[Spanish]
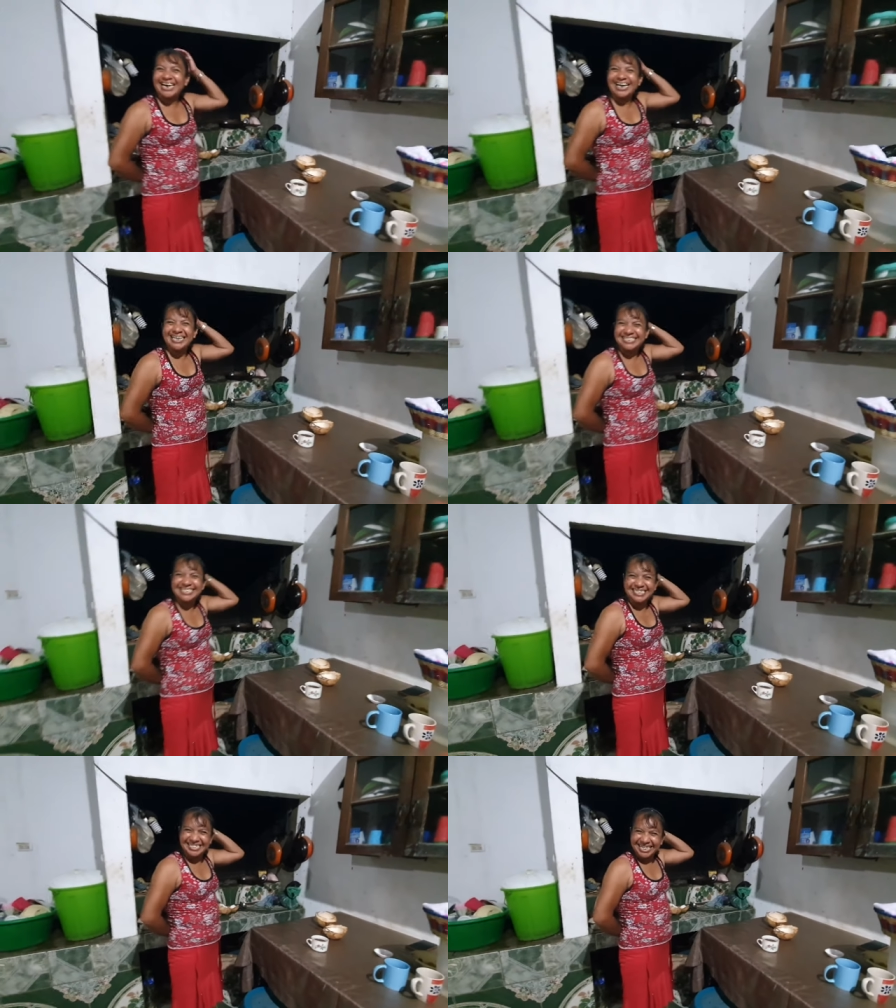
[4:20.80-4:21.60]

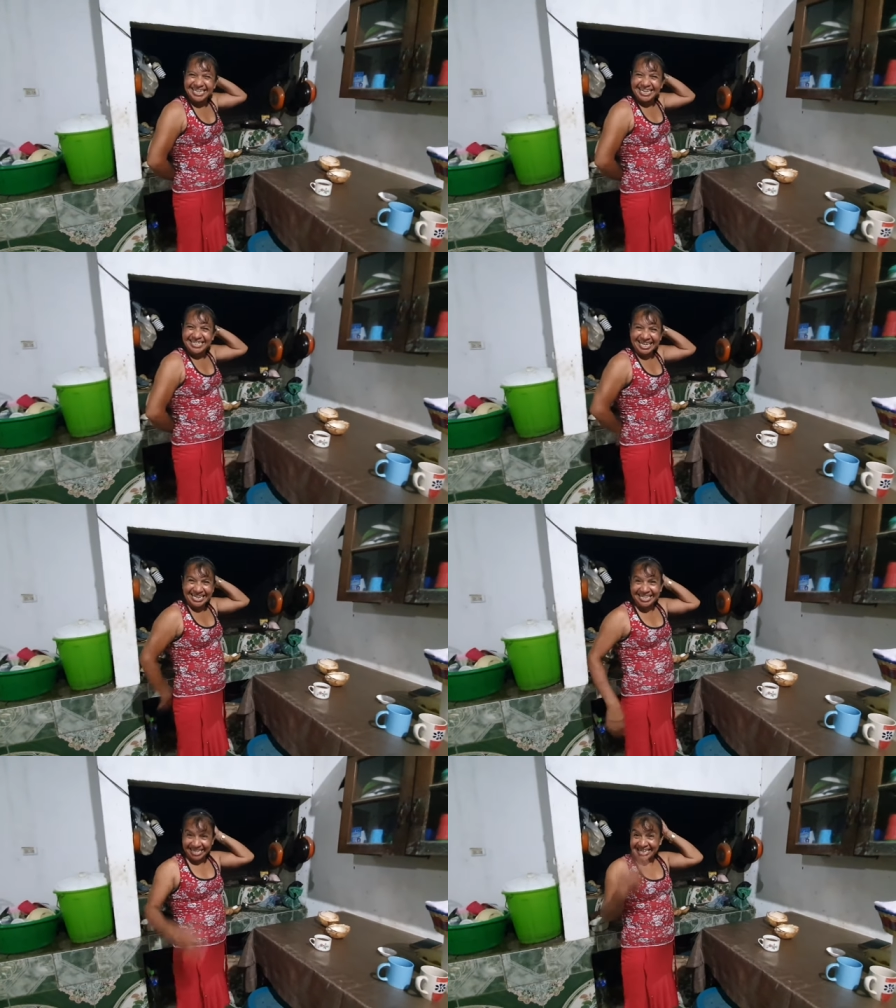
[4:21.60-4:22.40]
es? Solo yo
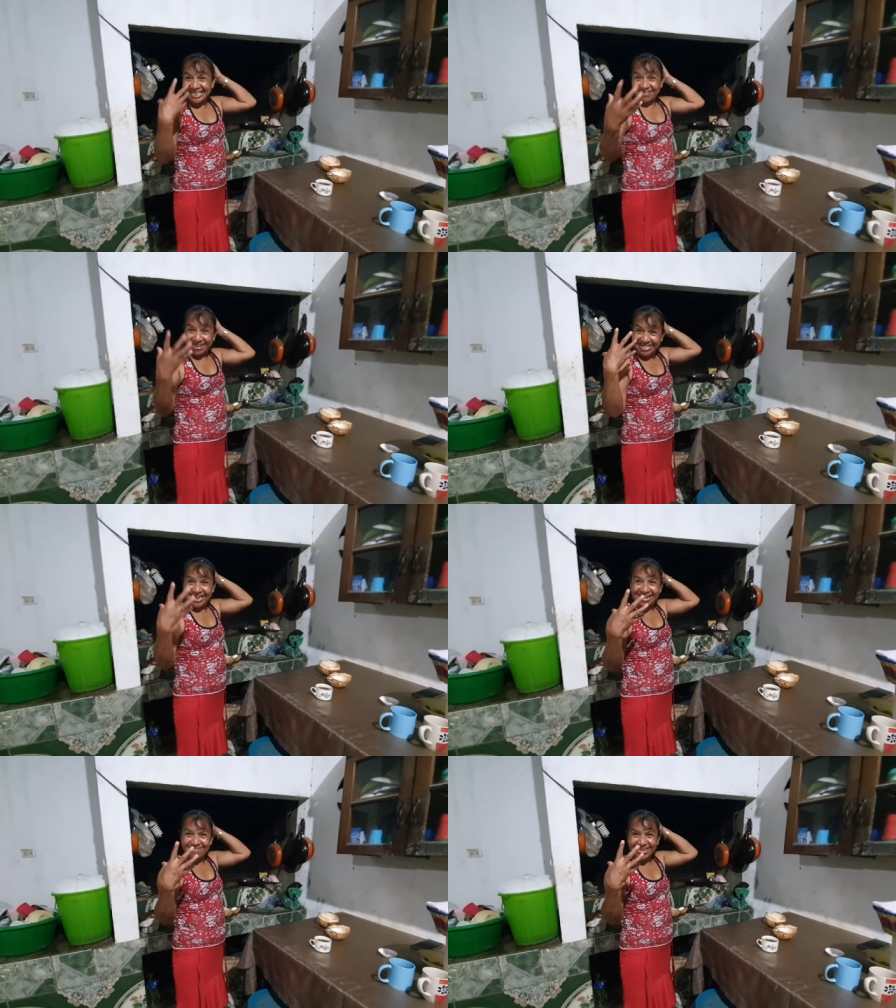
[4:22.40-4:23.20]
cargo eso
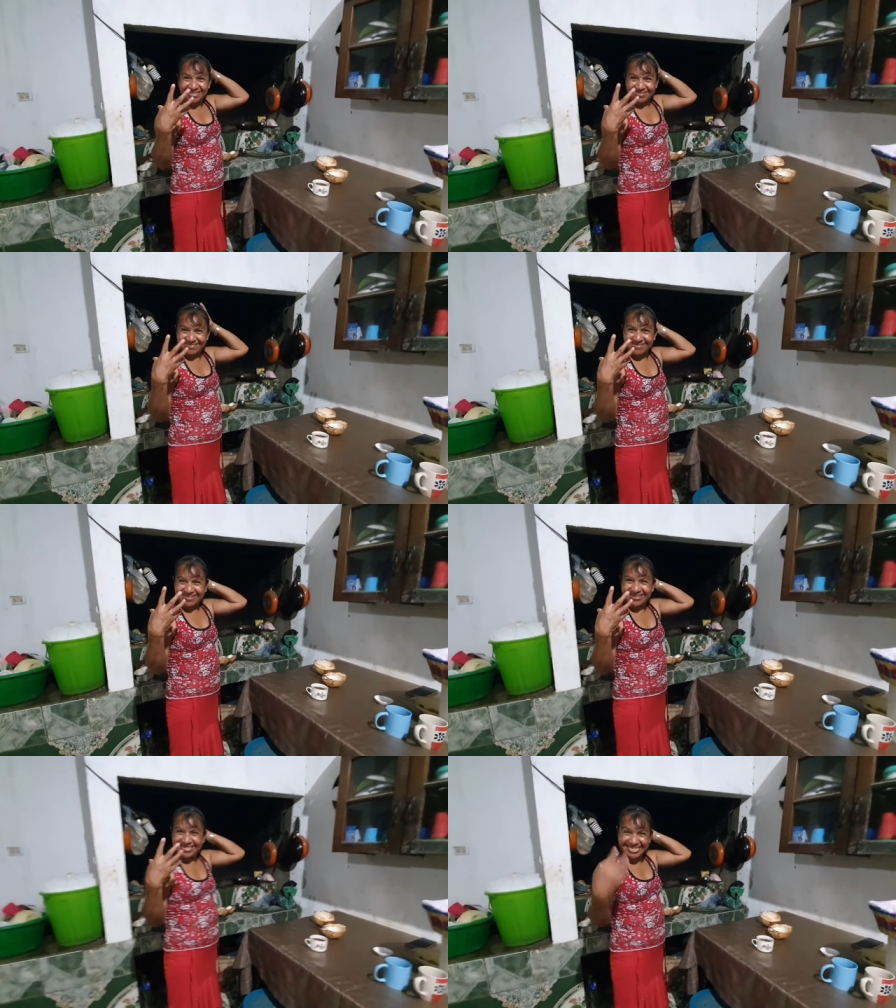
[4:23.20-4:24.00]
en mi,
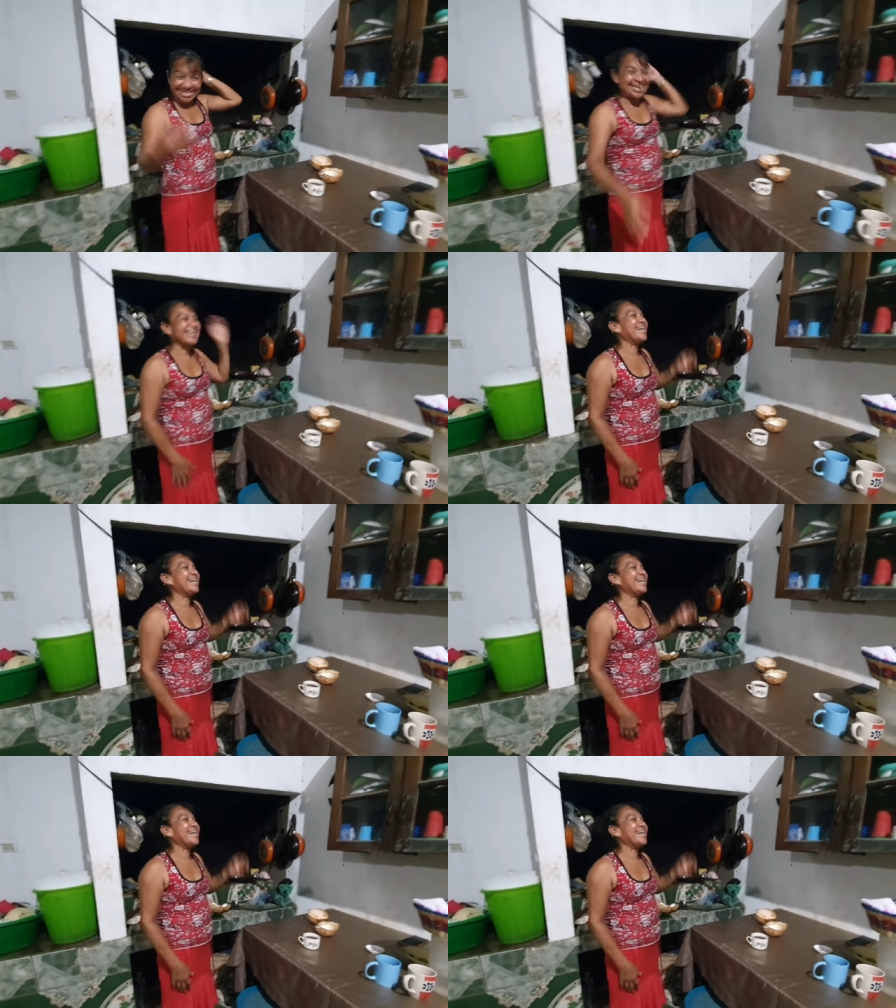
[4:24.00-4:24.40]
sí. Ah.